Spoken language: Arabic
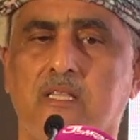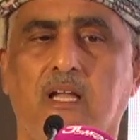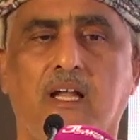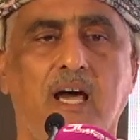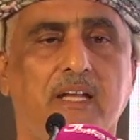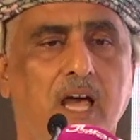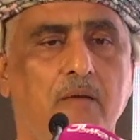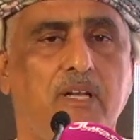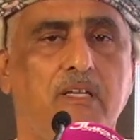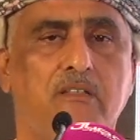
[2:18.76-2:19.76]

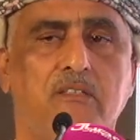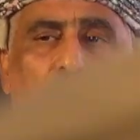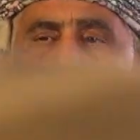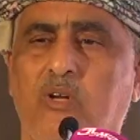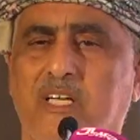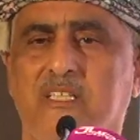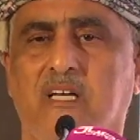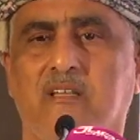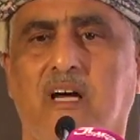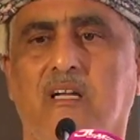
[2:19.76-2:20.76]
القنابل التي
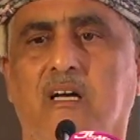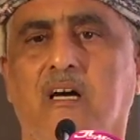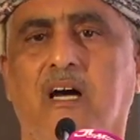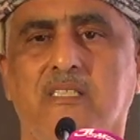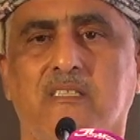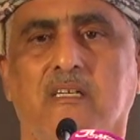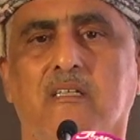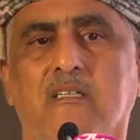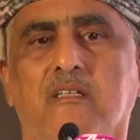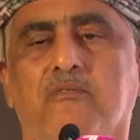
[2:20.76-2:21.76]
القيت على غزه
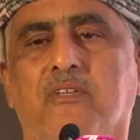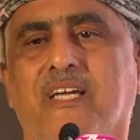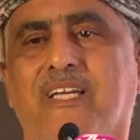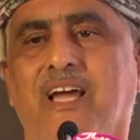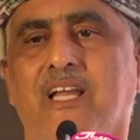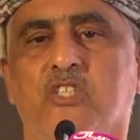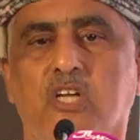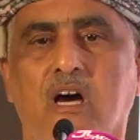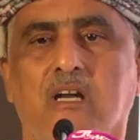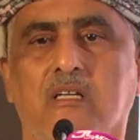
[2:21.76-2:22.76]
في خلال
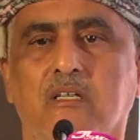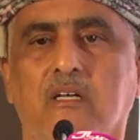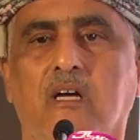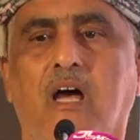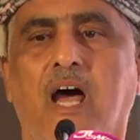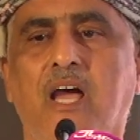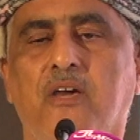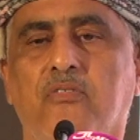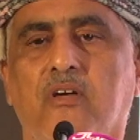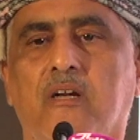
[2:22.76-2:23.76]
شهر
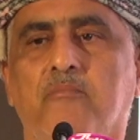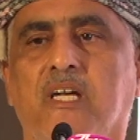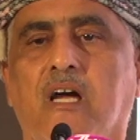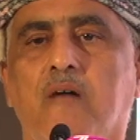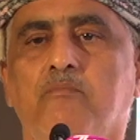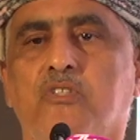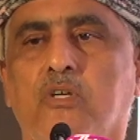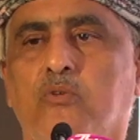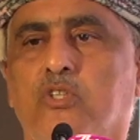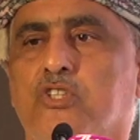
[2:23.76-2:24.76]
أكثر من
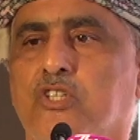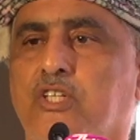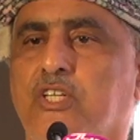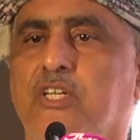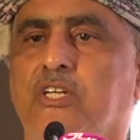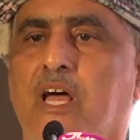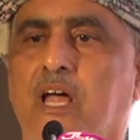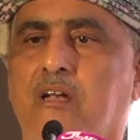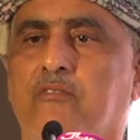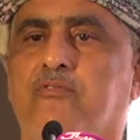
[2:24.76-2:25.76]
25
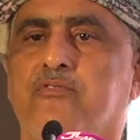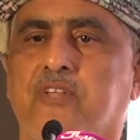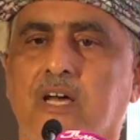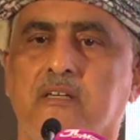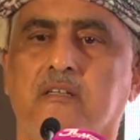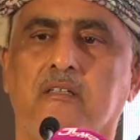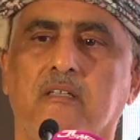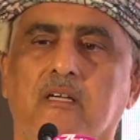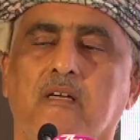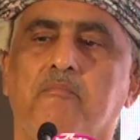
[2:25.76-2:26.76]
ألف طن
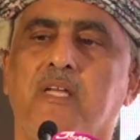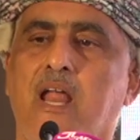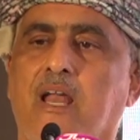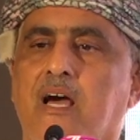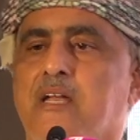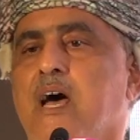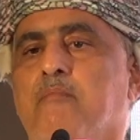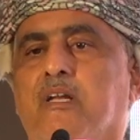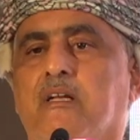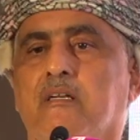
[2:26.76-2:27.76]
من
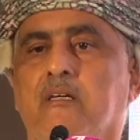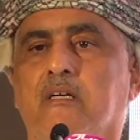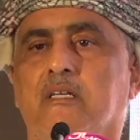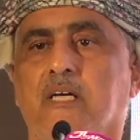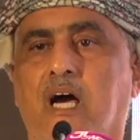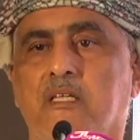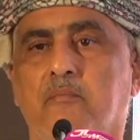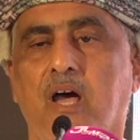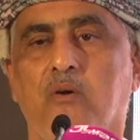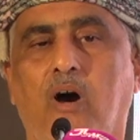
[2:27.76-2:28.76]
القنابل يعني
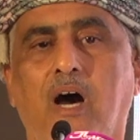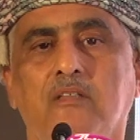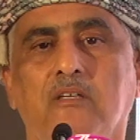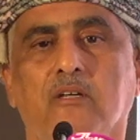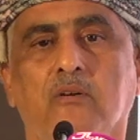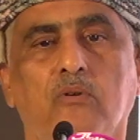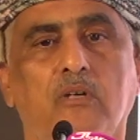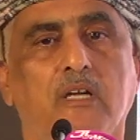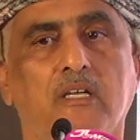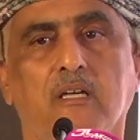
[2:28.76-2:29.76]
ما يعادل يقول
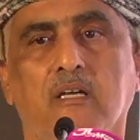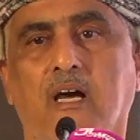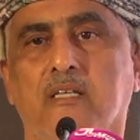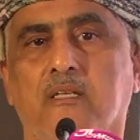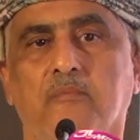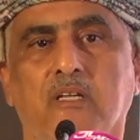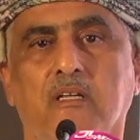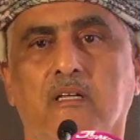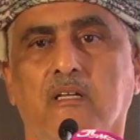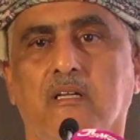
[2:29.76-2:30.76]
لك حسب
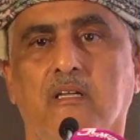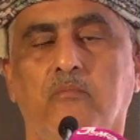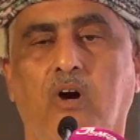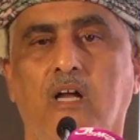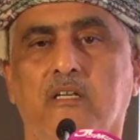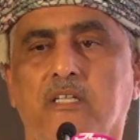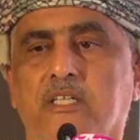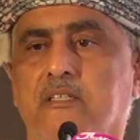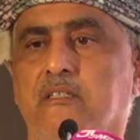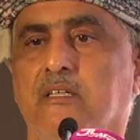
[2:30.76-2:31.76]
المحللين